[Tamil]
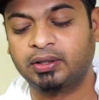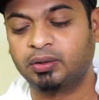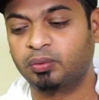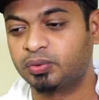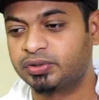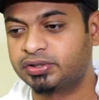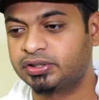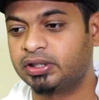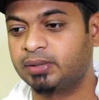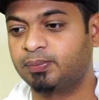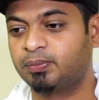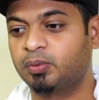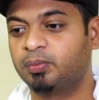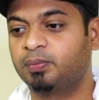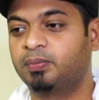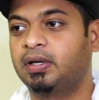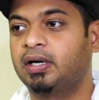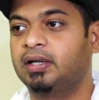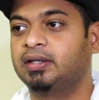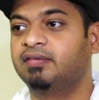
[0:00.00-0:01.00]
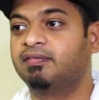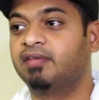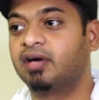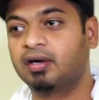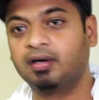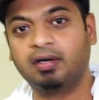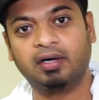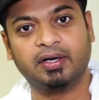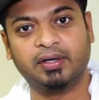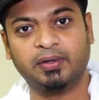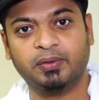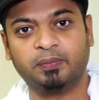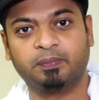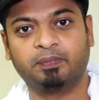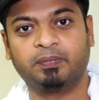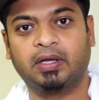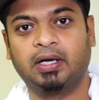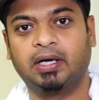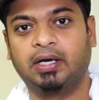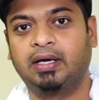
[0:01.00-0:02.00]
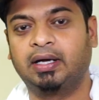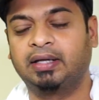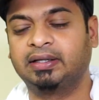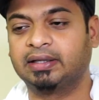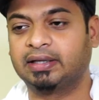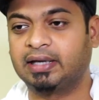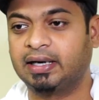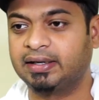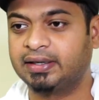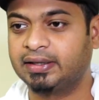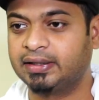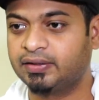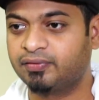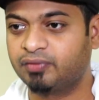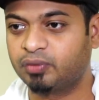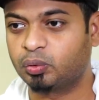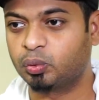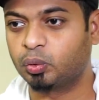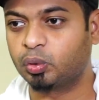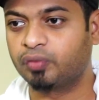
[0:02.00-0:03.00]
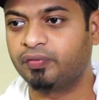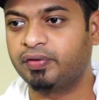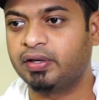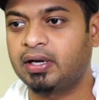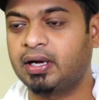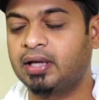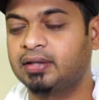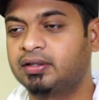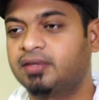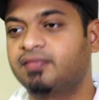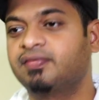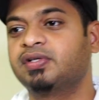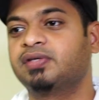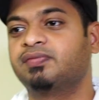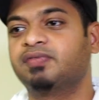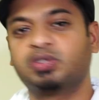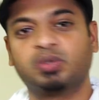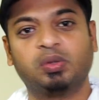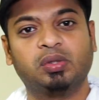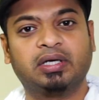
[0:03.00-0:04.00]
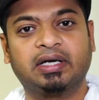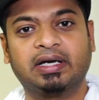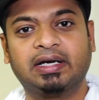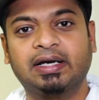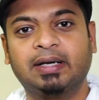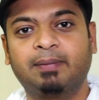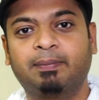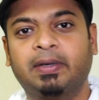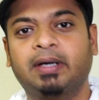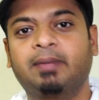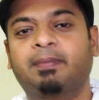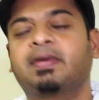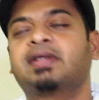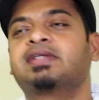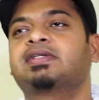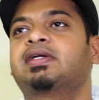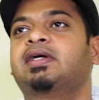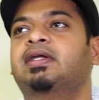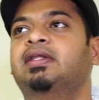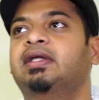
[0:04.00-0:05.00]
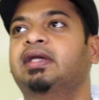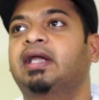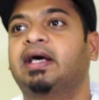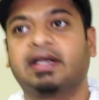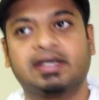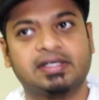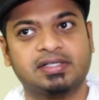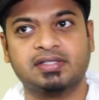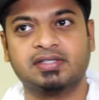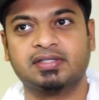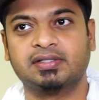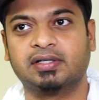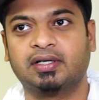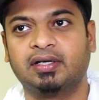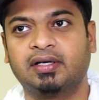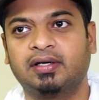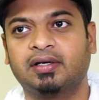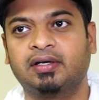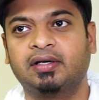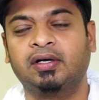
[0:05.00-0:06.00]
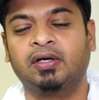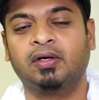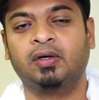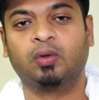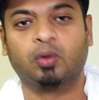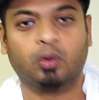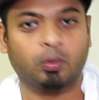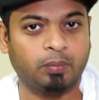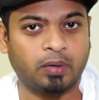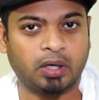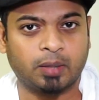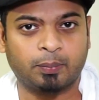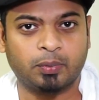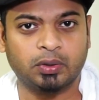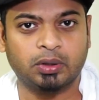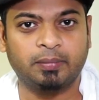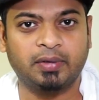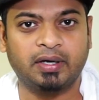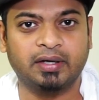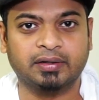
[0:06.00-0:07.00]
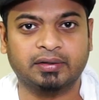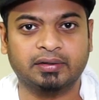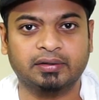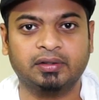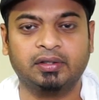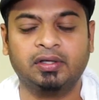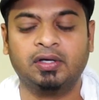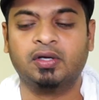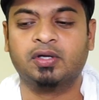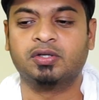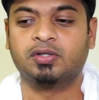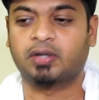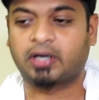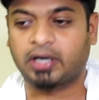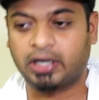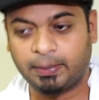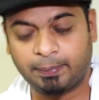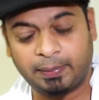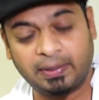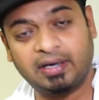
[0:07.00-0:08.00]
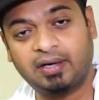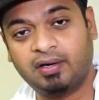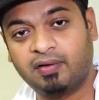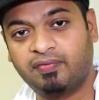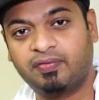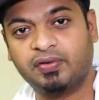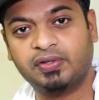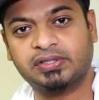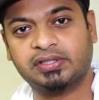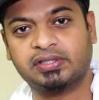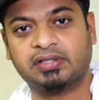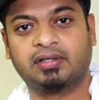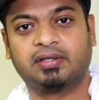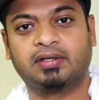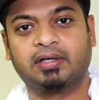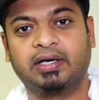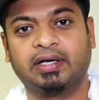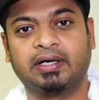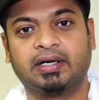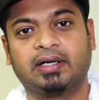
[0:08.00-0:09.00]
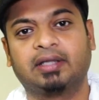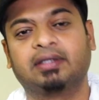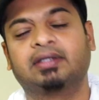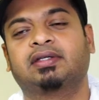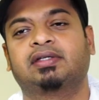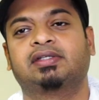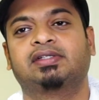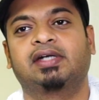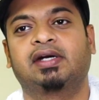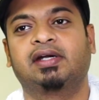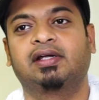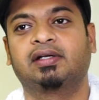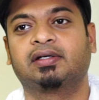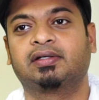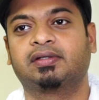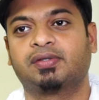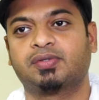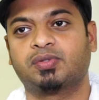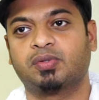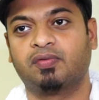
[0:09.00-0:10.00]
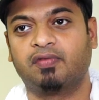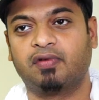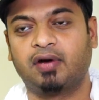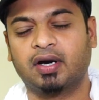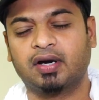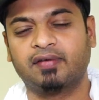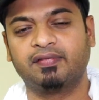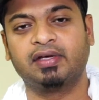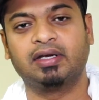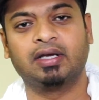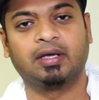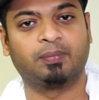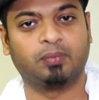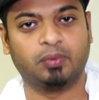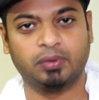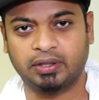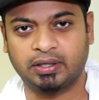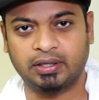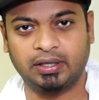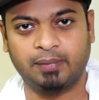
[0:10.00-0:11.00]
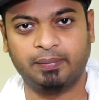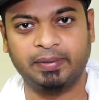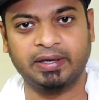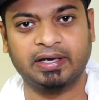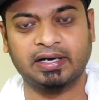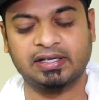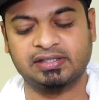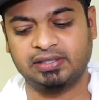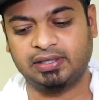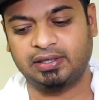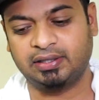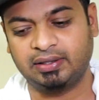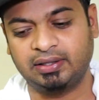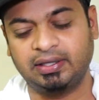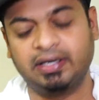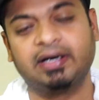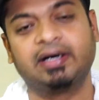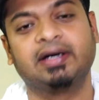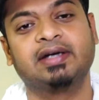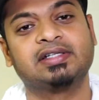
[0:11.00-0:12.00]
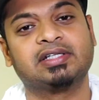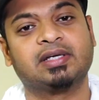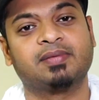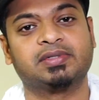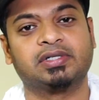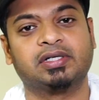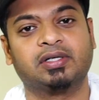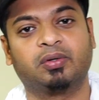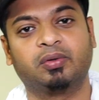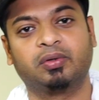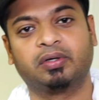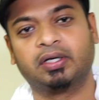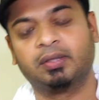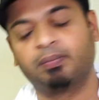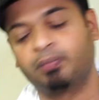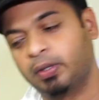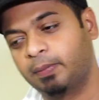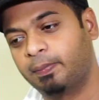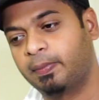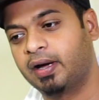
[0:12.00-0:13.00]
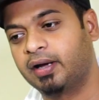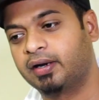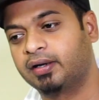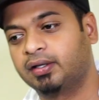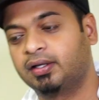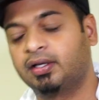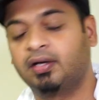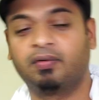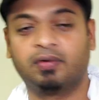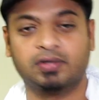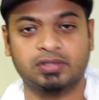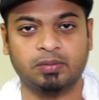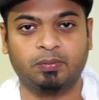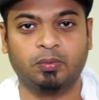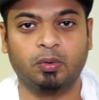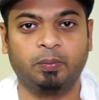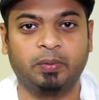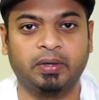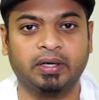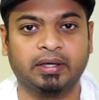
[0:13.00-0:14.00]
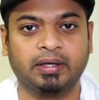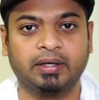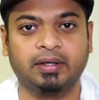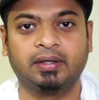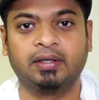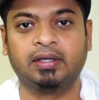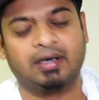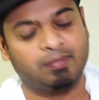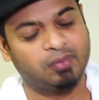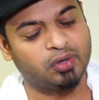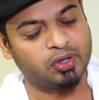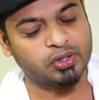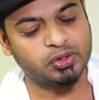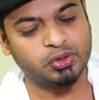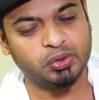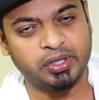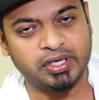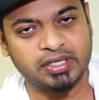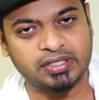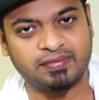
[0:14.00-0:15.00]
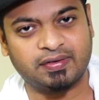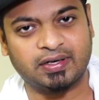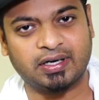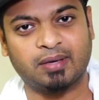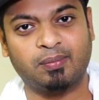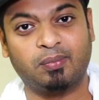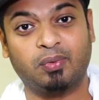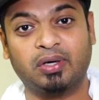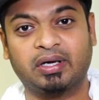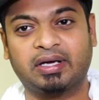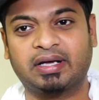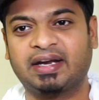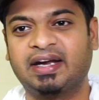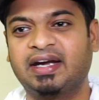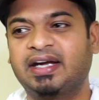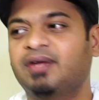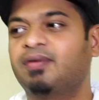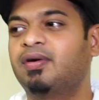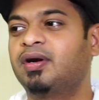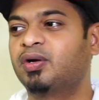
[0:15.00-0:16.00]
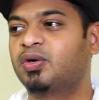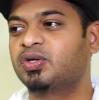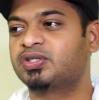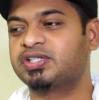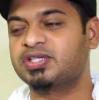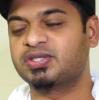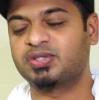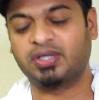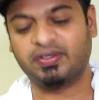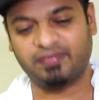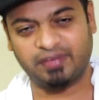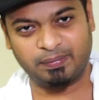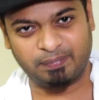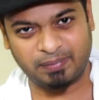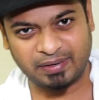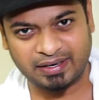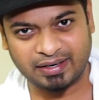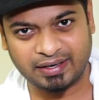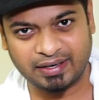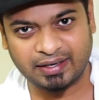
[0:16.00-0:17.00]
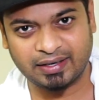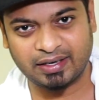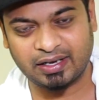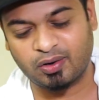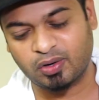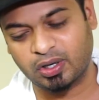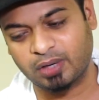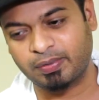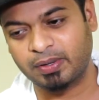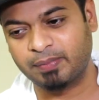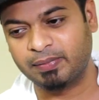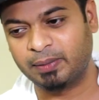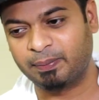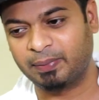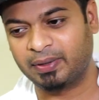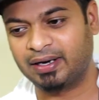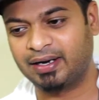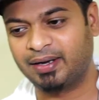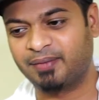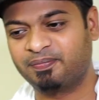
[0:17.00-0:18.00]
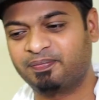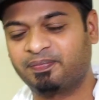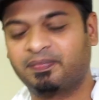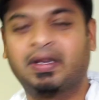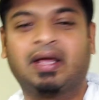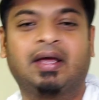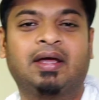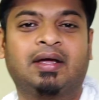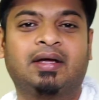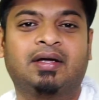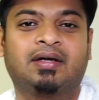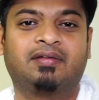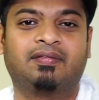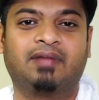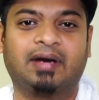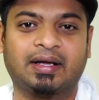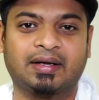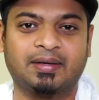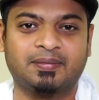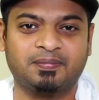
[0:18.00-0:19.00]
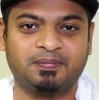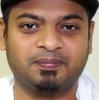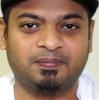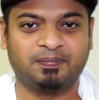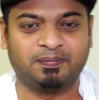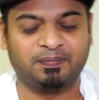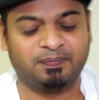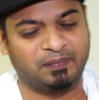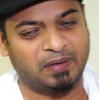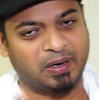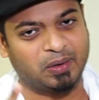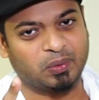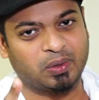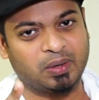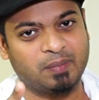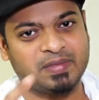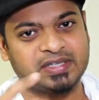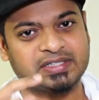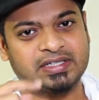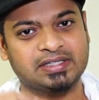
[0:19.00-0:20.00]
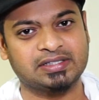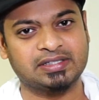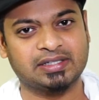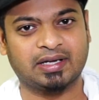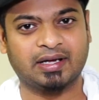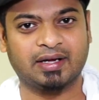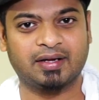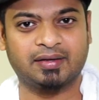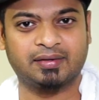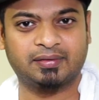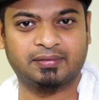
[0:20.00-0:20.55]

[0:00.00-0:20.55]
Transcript: அந்த உச்சரிப்பும் அந்த வருணனையும் அந்த கண்டென்ட் அவர் கூறுவிய அதுக்கு விஷுவலுக்கு ரிலேட் பண்ணி பேசுகிற அந்த நரேஷன்ஸ் இருக்குல்ல ரொம்ப அற்புதமாக இருக்குது ஸோ கண்டிப்பாக நல்ல ஃபியூச்சர் இருக்குன்னு நினைக்கிறேன் அந்த சேனலுக்கு ஸோ வானவியல் அற்புதங்கள் அப்படிங்கிற சேனல் கே டிஸ்கிரிப்ஷனில் கொடுக்குறேன் போய் பாருங்கள் அவருக்கு சப்போர்ட் பண்ணுங்கள் நம்மளோட ஜூனியர்ஸ் வழக்கம் போல் க்ரியேட்டிவான கொஸ்டின்ஸோட வெயிட் பண்ணுறாங்க அவங்கள போய் மீட் பண்ணலாம் வணக்கம் நான் உங்கள் மிஸ்டர் ஜி கே